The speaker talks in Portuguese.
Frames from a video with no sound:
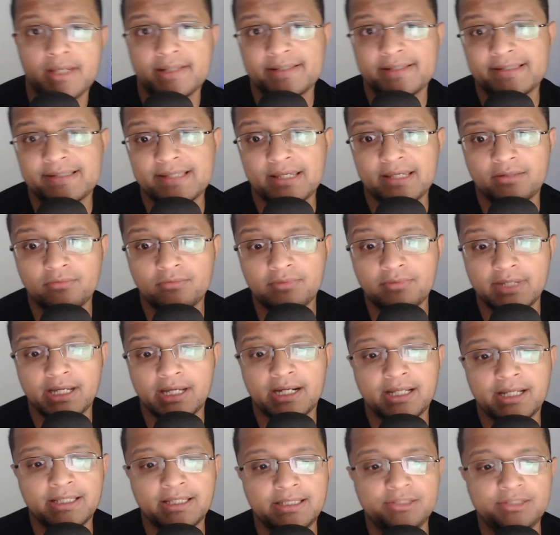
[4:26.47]
sendo um
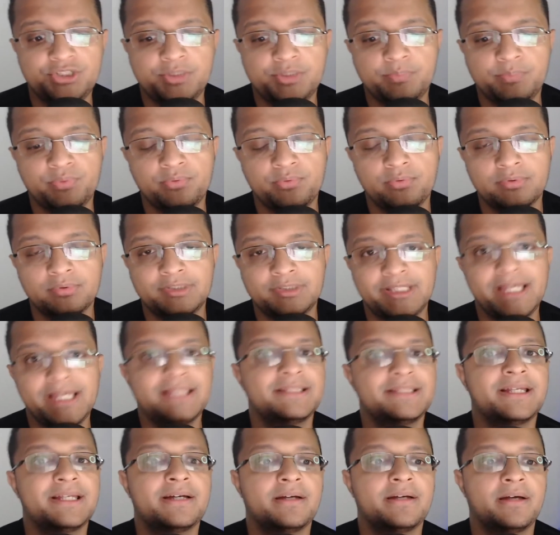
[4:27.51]
cara que tipo
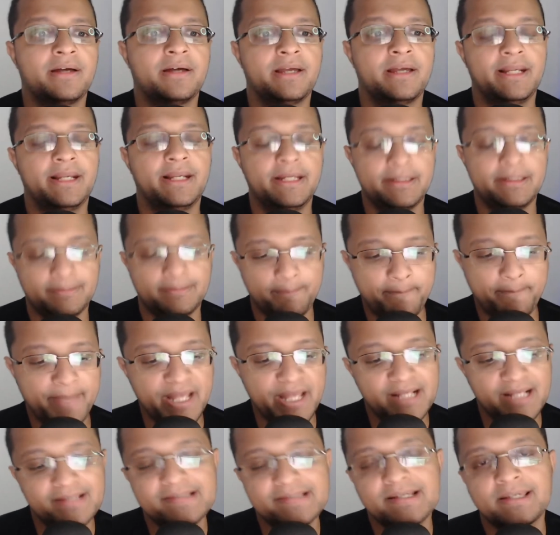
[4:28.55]
tenta, ele
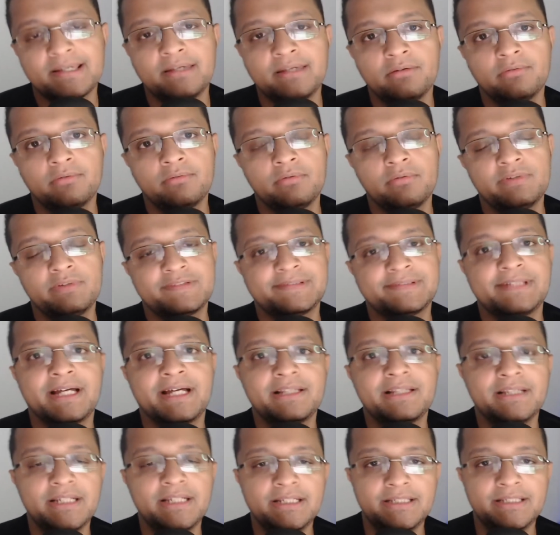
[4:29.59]
pensa que o
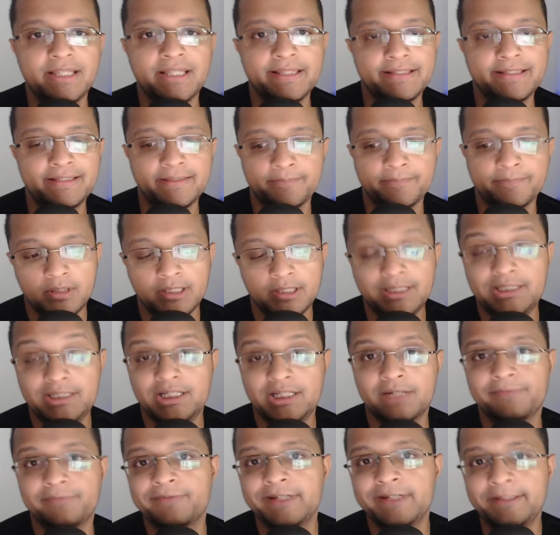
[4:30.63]
Estado ele tem que
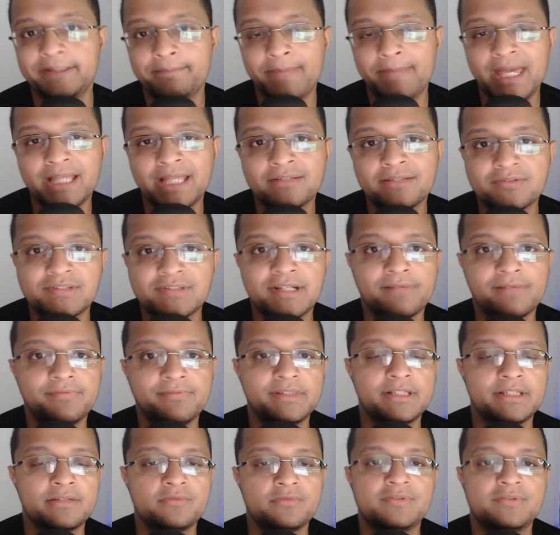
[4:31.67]
interferir menos na
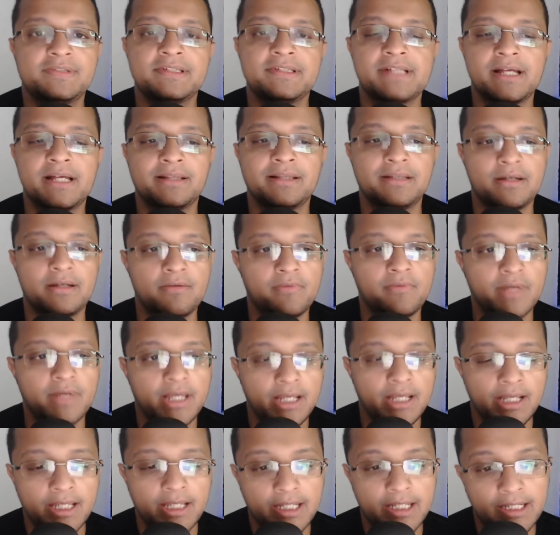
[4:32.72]
vida do cidadão.
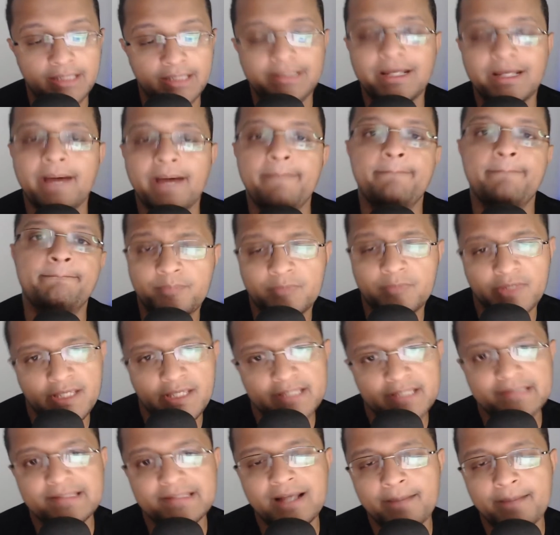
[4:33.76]
Ele tá
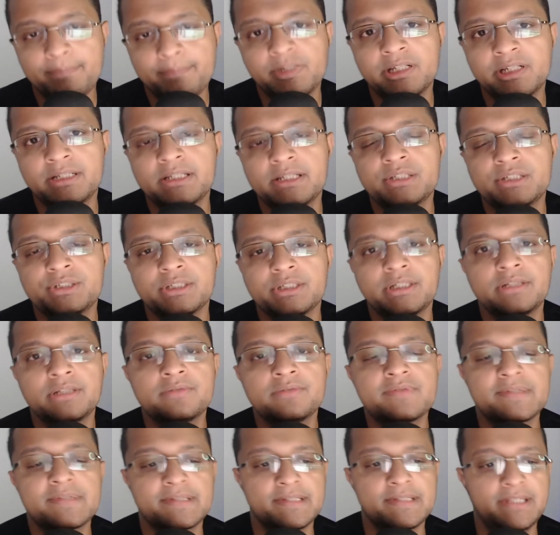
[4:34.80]
está planejando
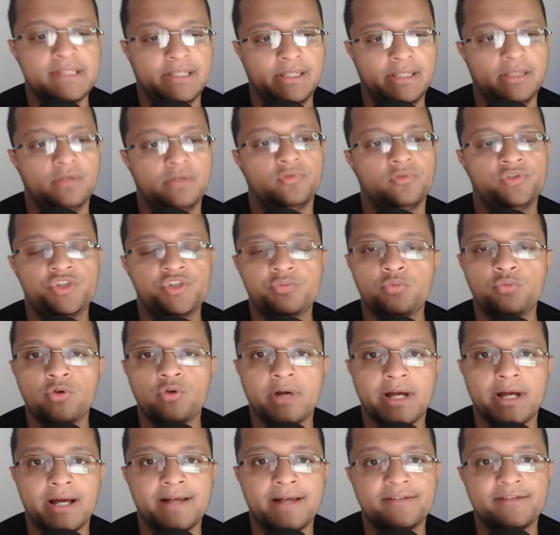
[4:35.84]
sim, em último
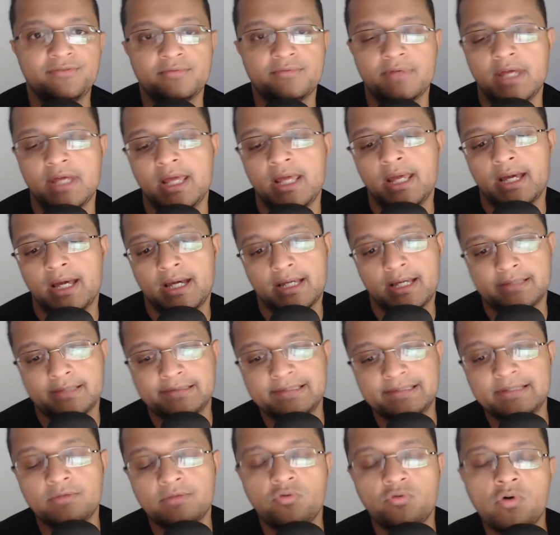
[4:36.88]
caso,
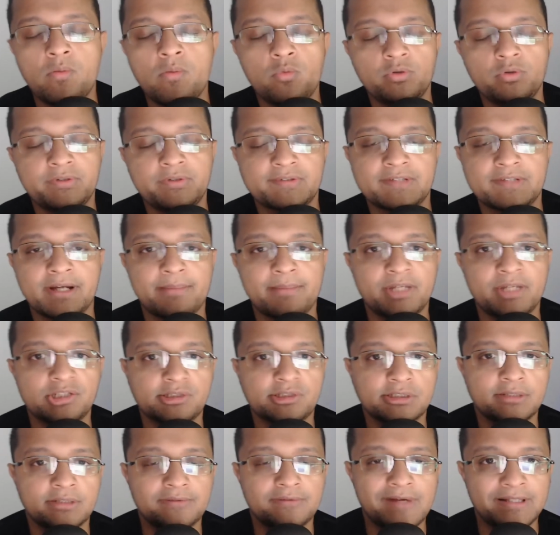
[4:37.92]
assim como está
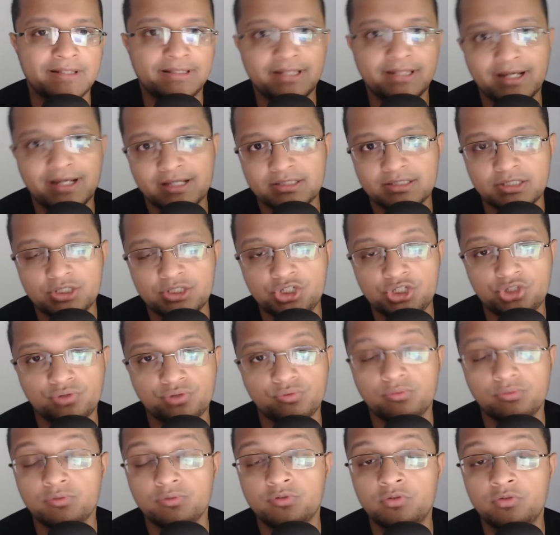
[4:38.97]
baixando a taxa de
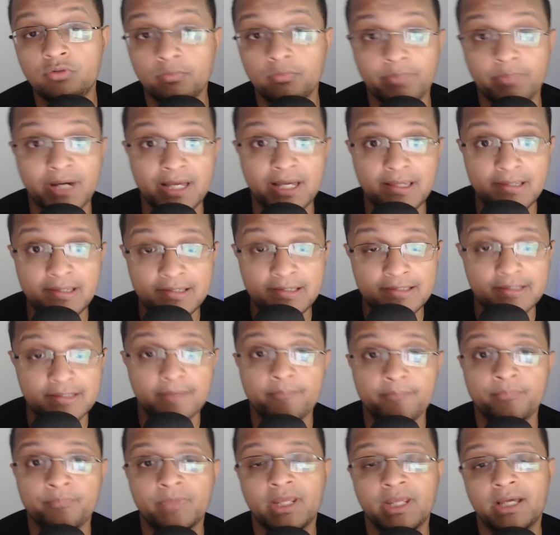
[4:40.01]
juros do país,
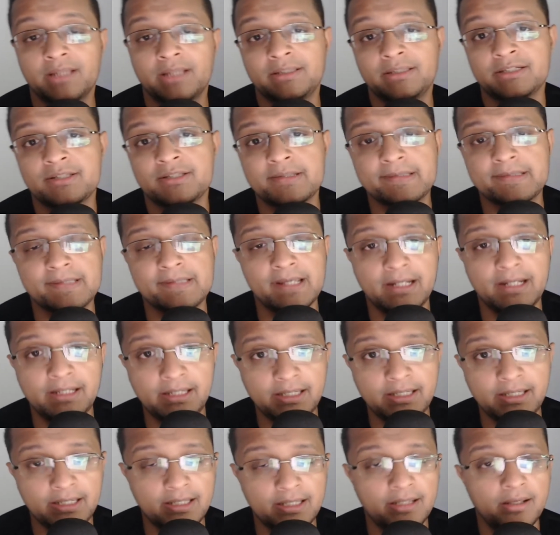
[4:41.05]
a taxa
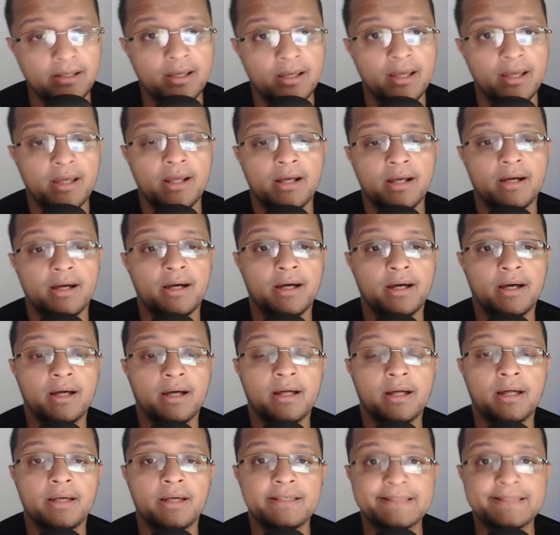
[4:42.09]
Selic,
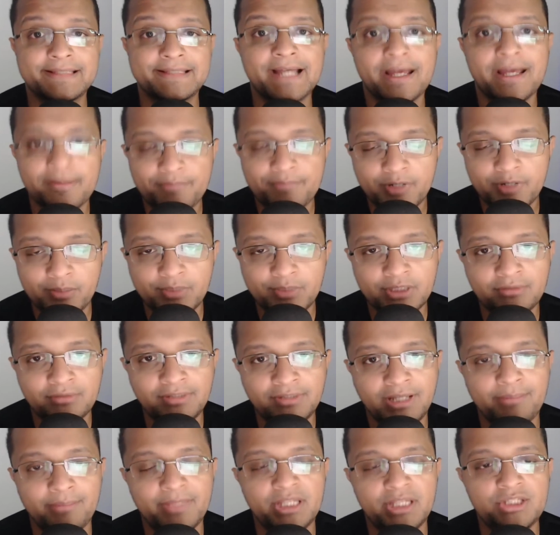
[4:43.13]
uh, está imprimindo
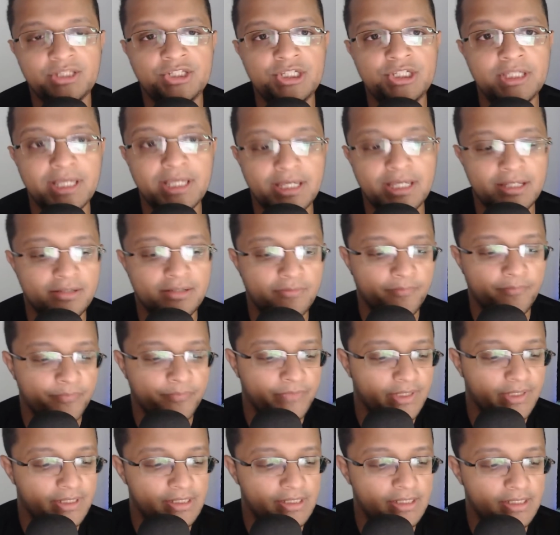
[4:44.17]
também dinheiro.
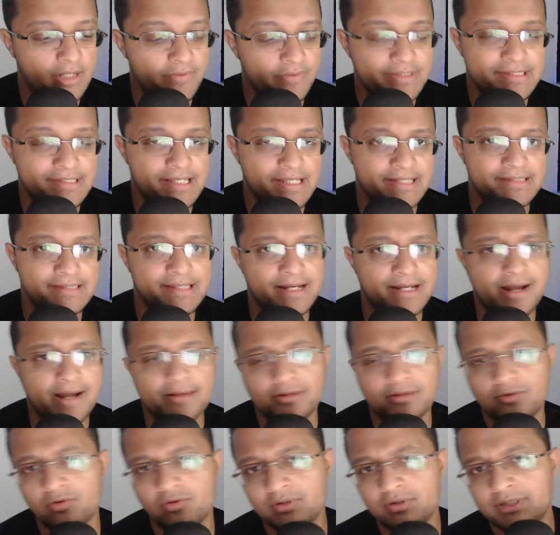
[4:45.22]
Então isso aí será
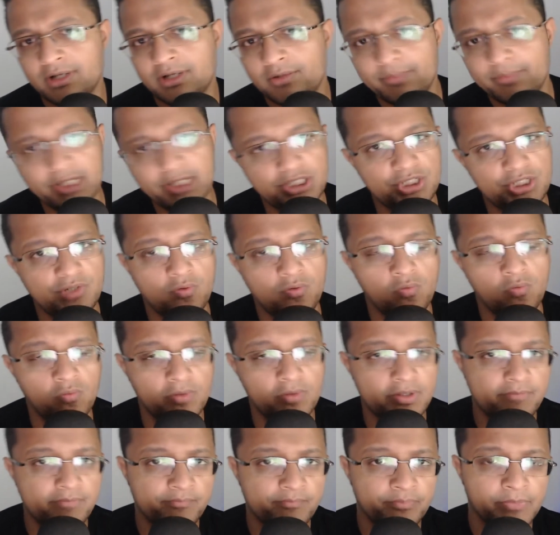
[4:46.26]
totalmente
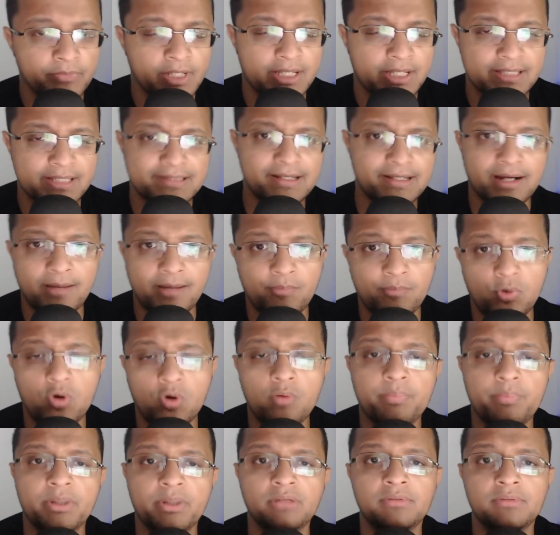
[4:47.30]
ruim. Será bom
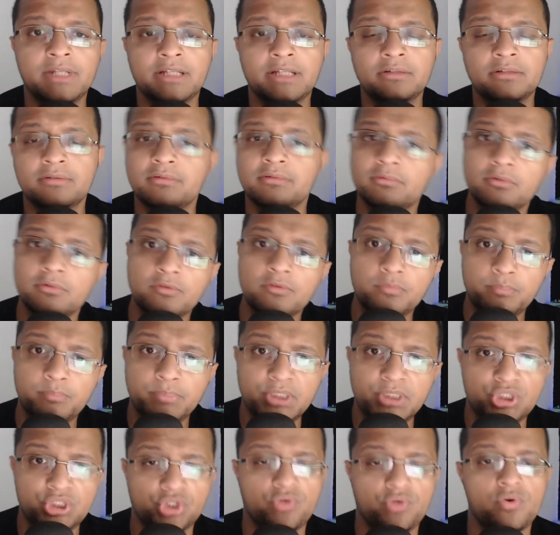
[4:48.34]
pelo lado dos
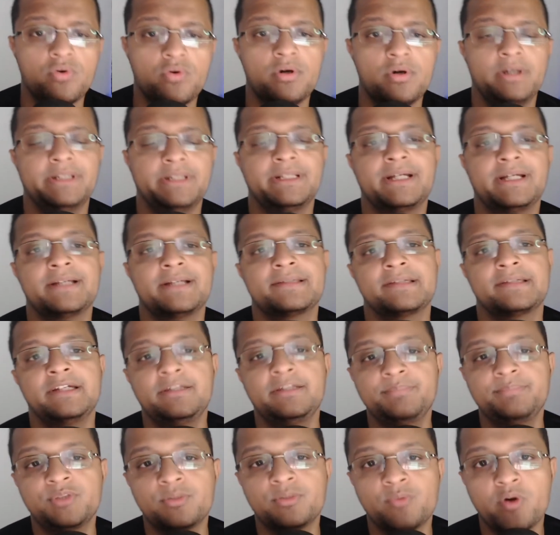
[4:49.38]
Bitcoin, das
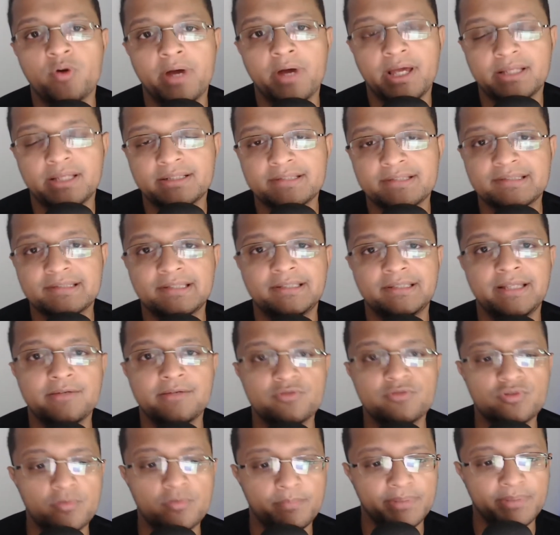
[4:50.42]
criptomoedas, que tem um
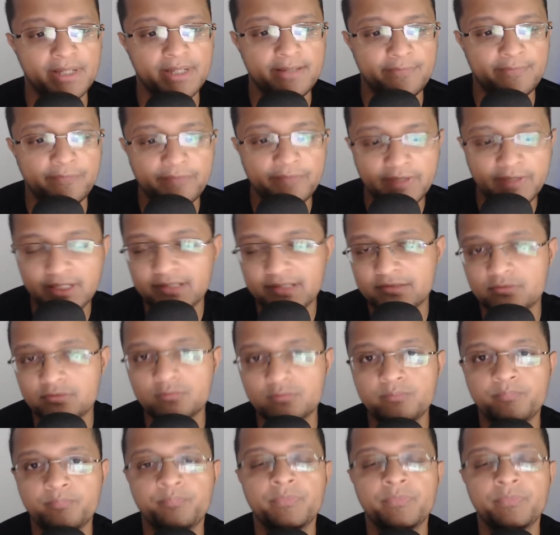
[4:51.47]
supply fixo